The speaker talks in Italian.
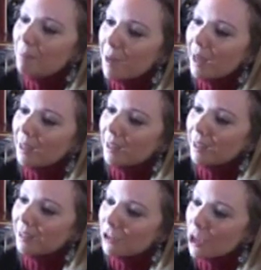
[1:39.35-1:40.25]
ma
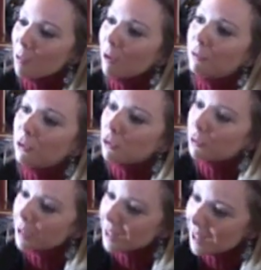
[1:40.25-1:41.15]
eh, diciamo, la
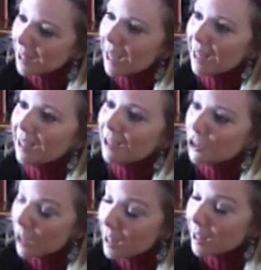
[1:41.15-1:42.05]
filosofia aziendale, le
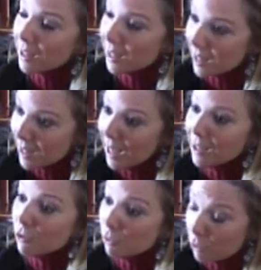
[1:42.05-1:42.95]
scelte
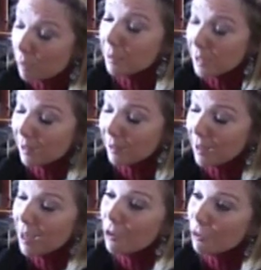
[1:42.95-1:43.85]
aziendali sono sempre
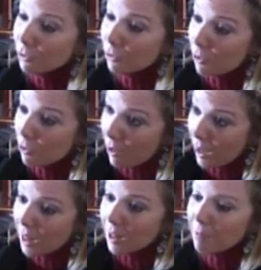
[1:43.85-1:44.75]
state
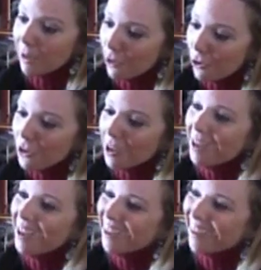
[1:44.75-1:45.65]
controcorrente, ma non
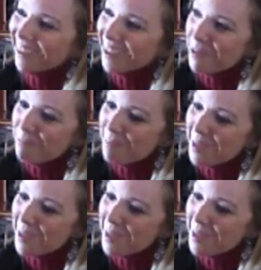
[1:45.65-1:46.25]
eh,